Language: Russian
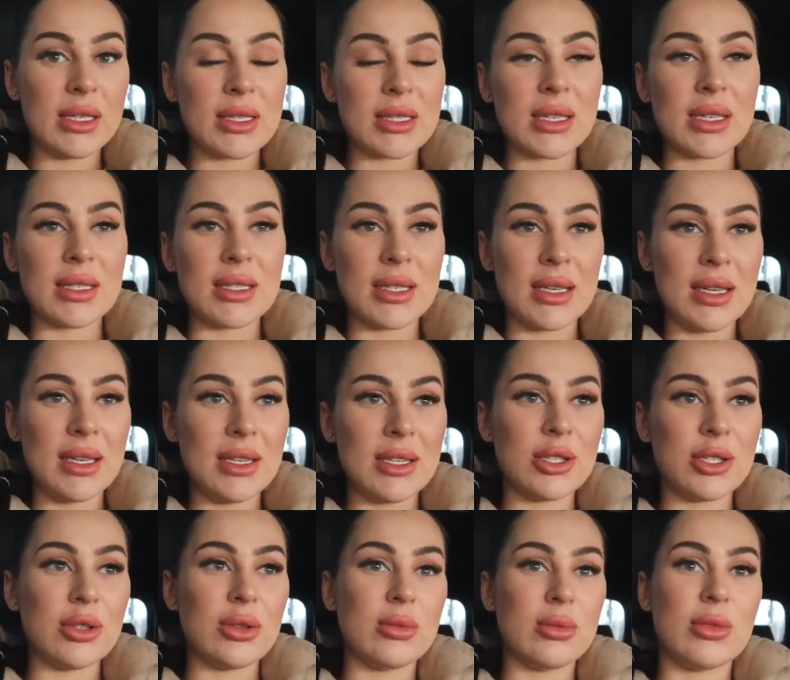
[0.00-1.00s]
сказали,
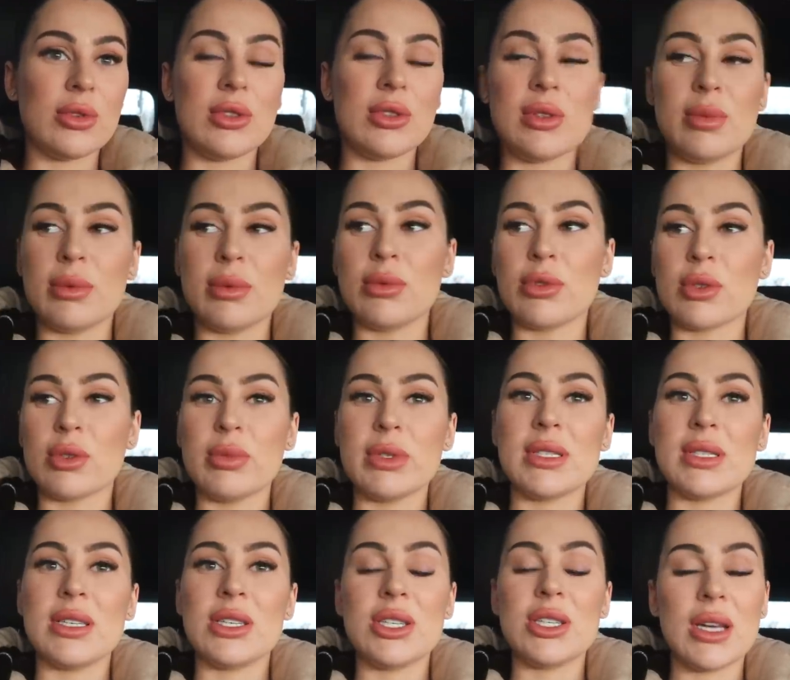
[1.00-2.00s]
что, мол, типа, может быть,
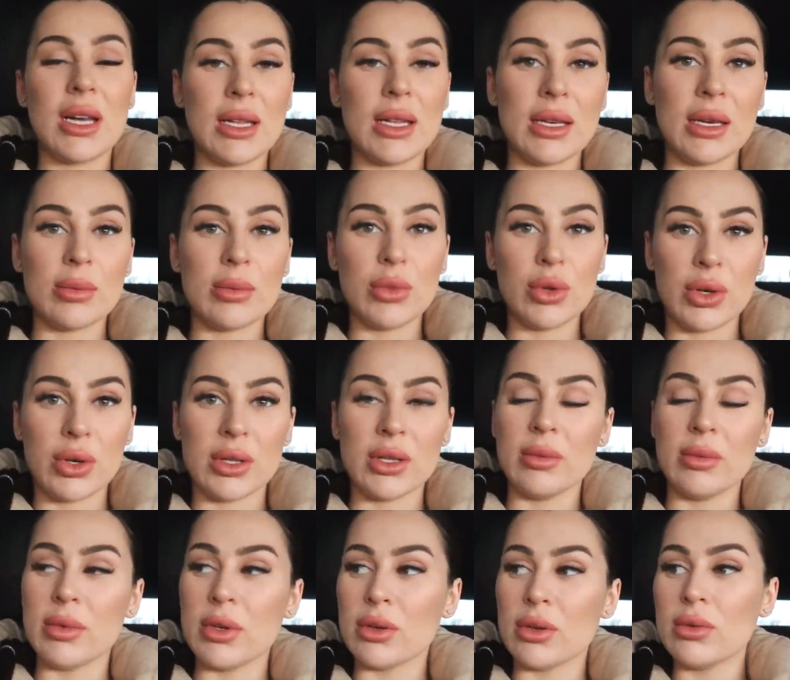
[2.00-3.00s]
сначала я много
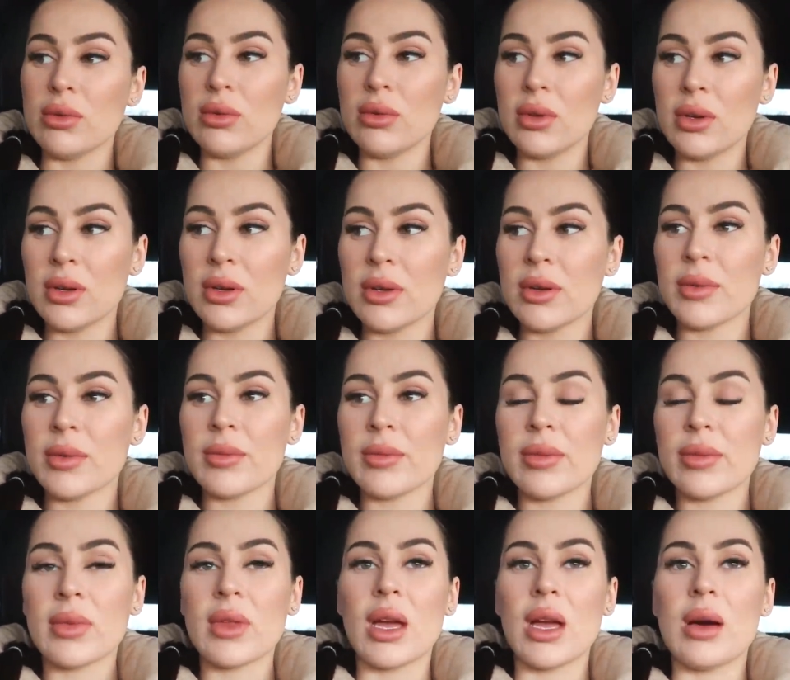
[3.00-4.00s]
наберу,
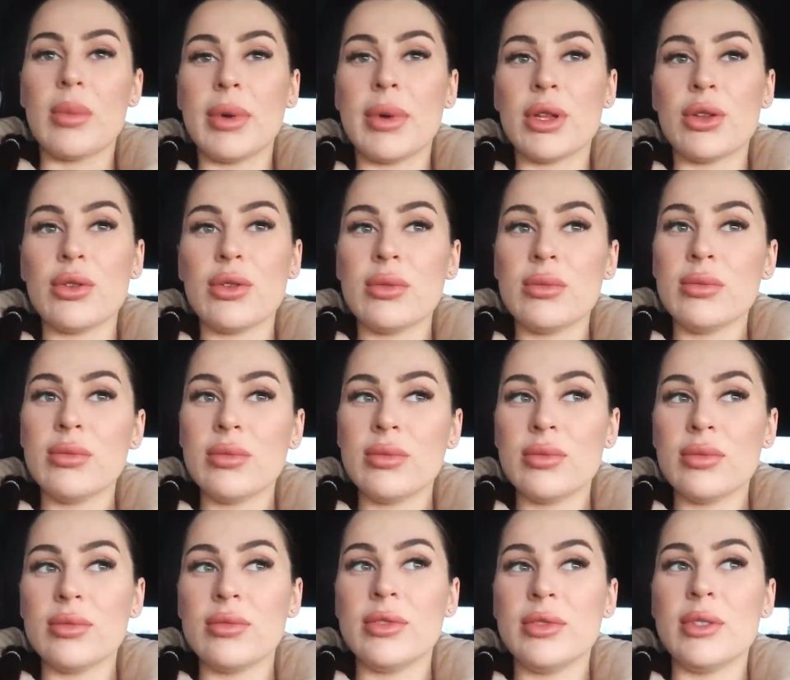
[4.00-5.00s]
а потом
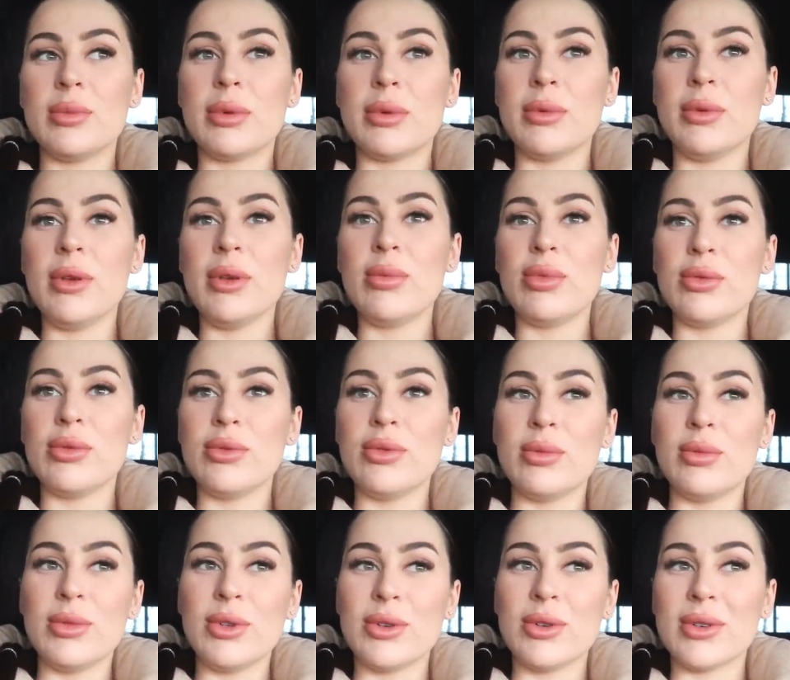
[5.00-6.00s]
типа, не буду
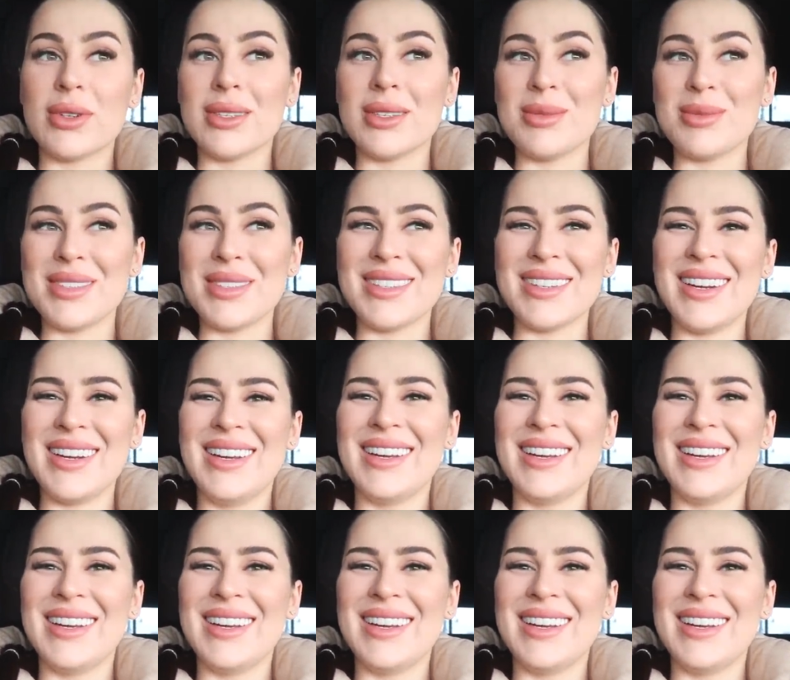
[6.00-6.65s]
много набирать,